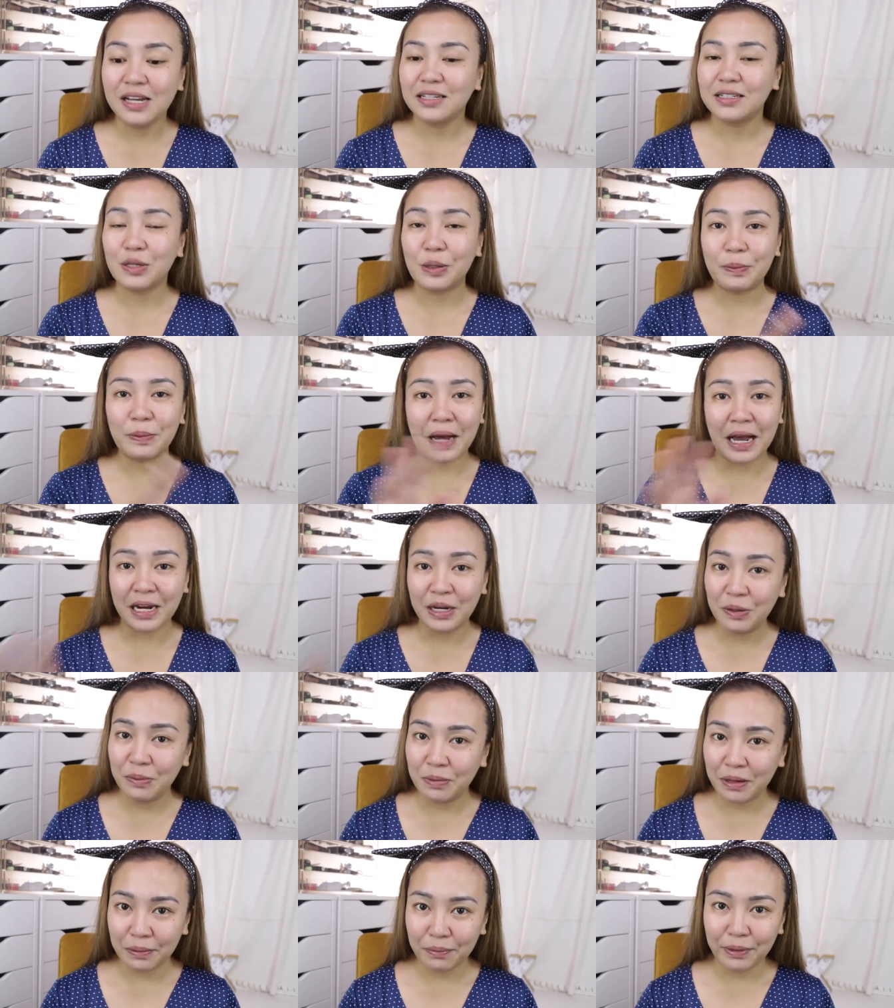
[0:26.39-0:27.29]
So,
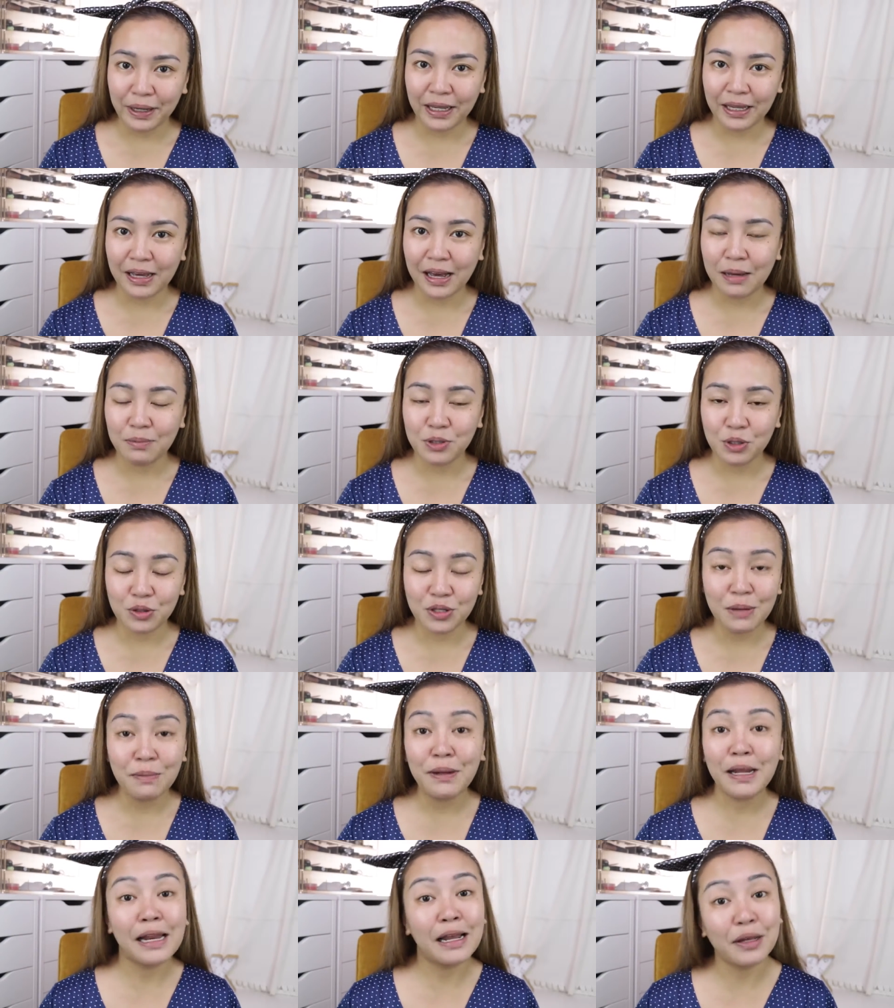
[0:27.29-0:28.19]
paano mag-makeup? So,
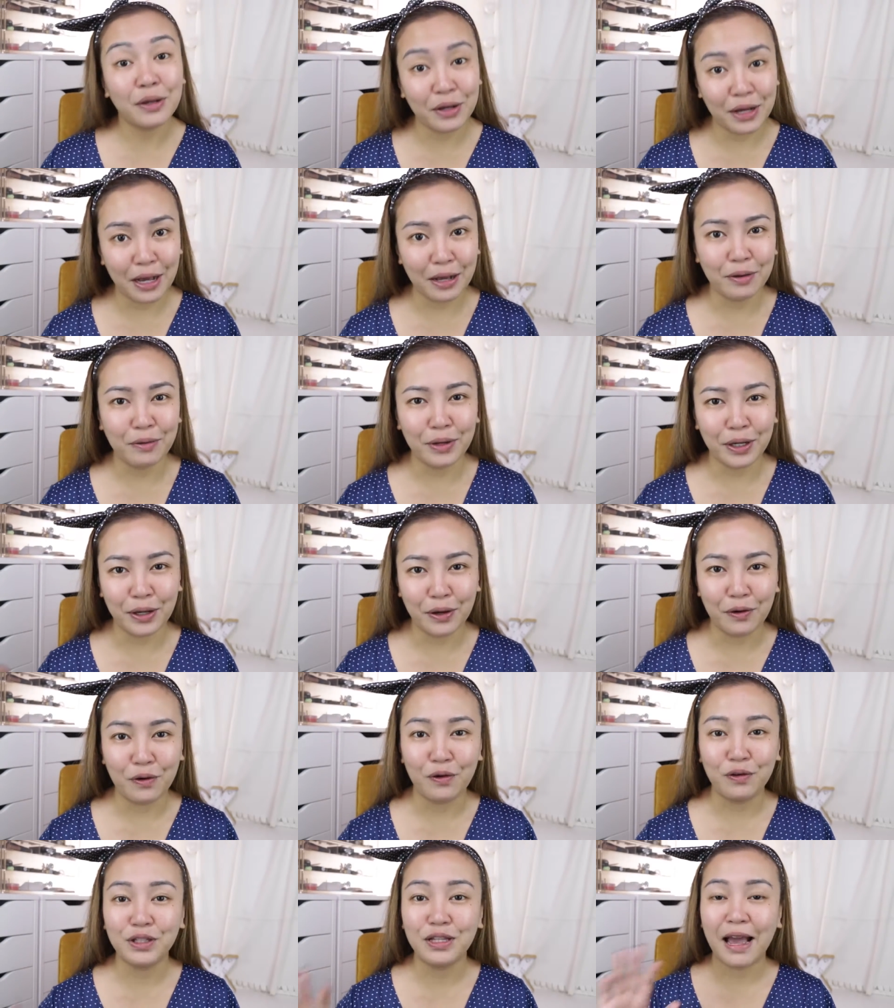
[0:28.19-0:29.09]
simple lang yung gagawin
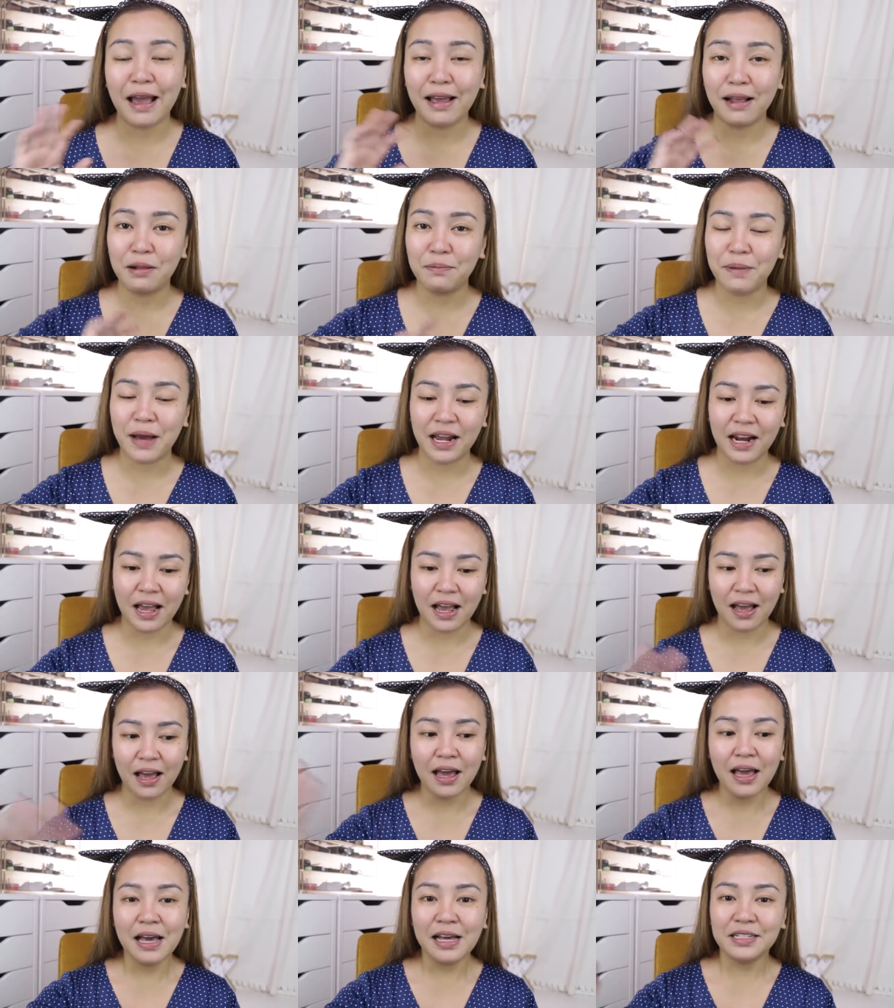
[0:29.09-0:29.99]
ko dahil
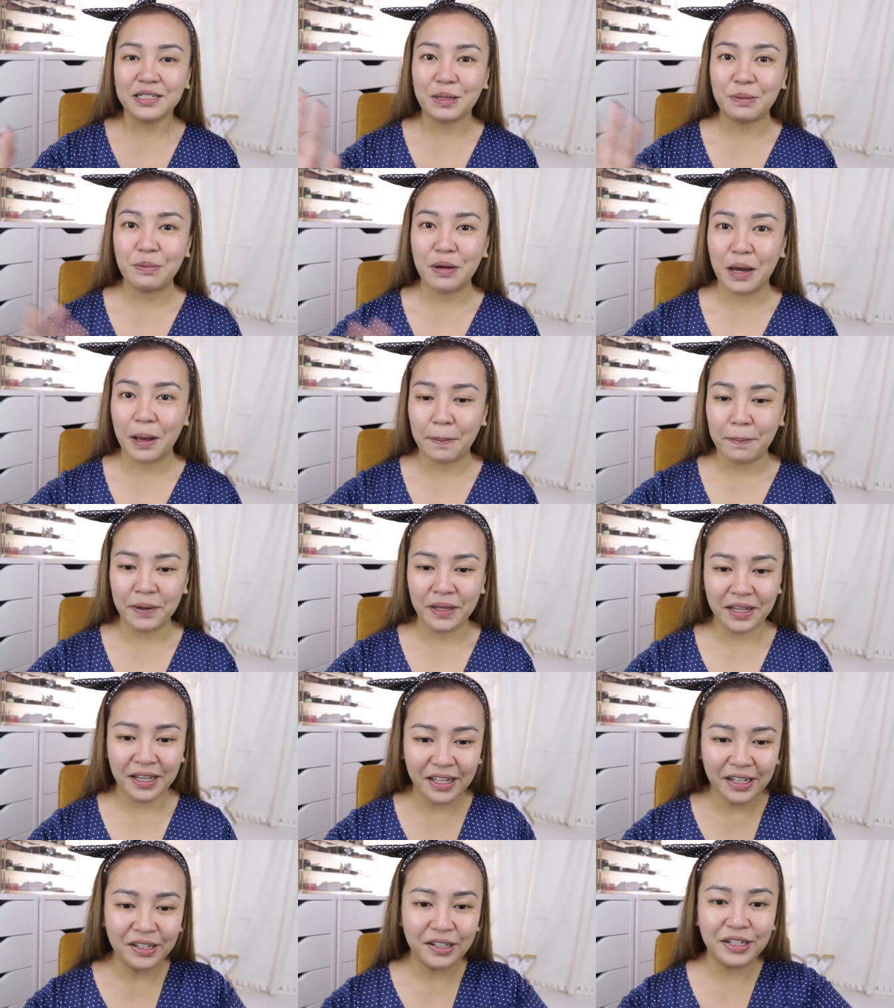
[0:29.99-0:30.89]
para sa mga
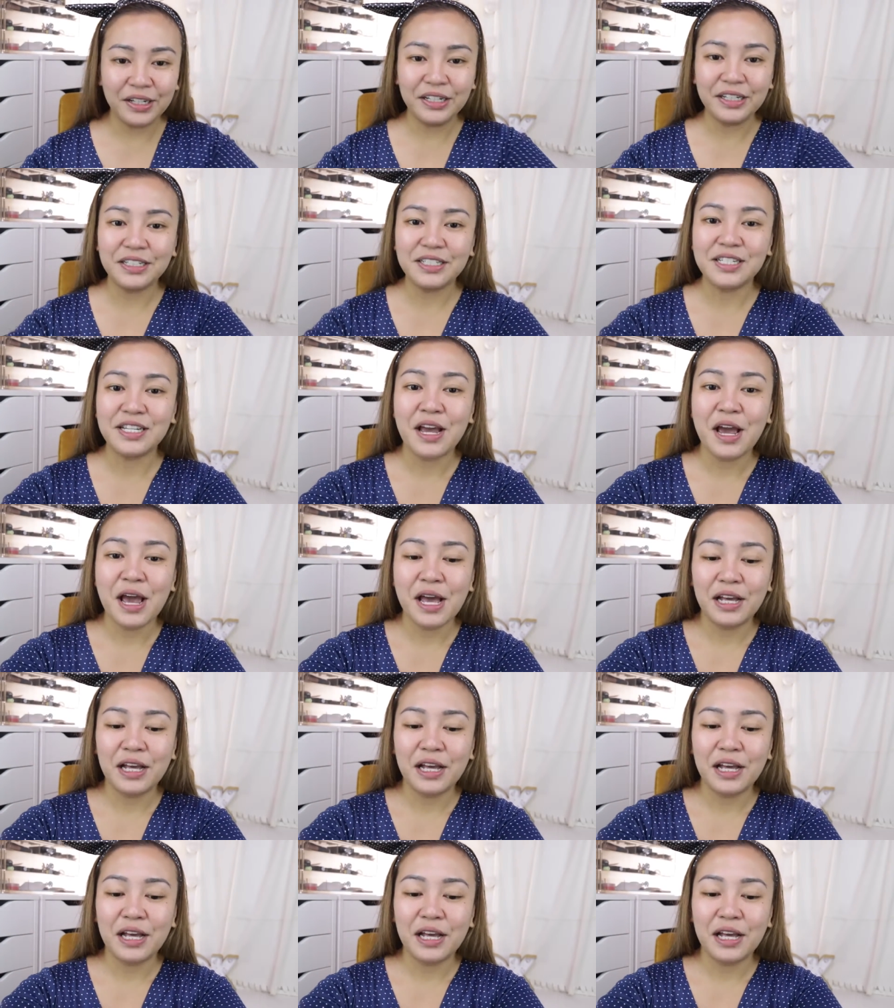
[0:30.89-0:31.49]
beginners.